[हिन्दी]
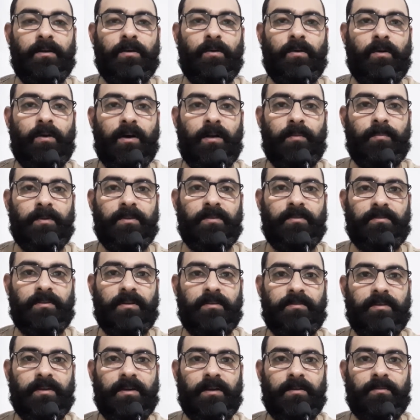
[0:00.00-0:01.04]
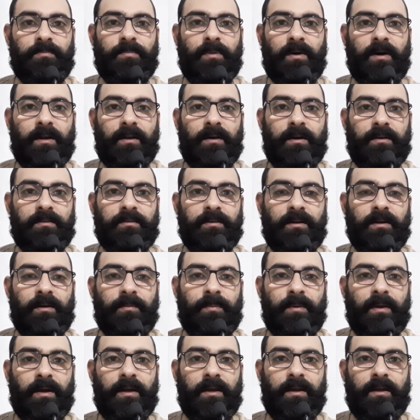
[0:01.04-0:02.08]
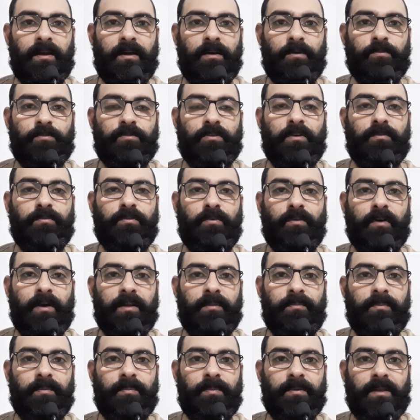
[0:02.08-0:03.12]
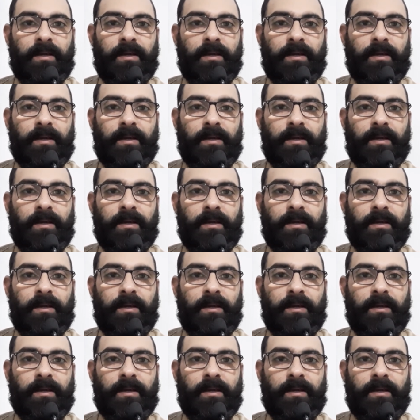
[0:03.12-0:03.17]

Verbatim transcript: कुरान में जिसका जिक्र हर जगह पर आया है और उसके फ़वाद भी